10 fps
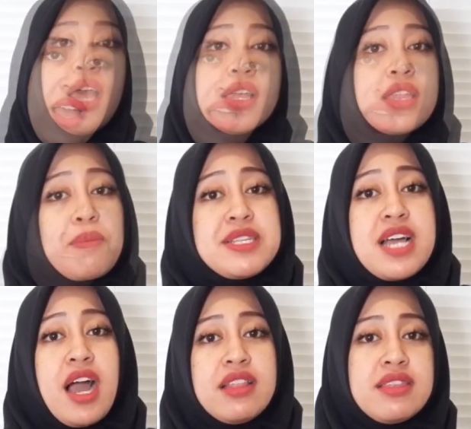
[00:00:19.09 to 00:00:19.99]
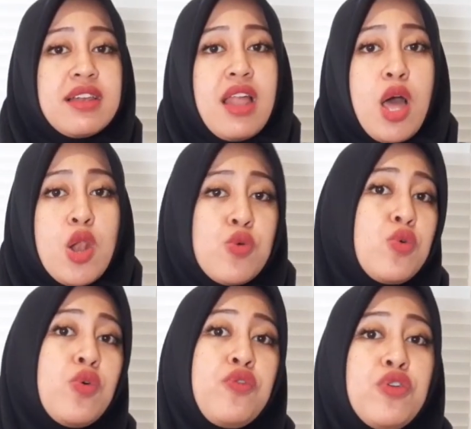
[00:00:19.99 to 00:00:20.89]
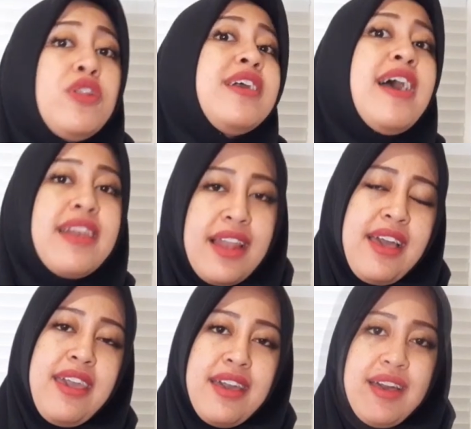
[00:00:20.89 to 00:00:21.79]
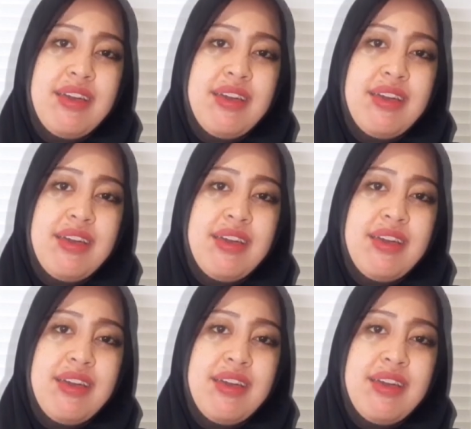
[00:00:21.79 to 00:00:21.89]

Tapi jangan terlalu vulgar lah ya.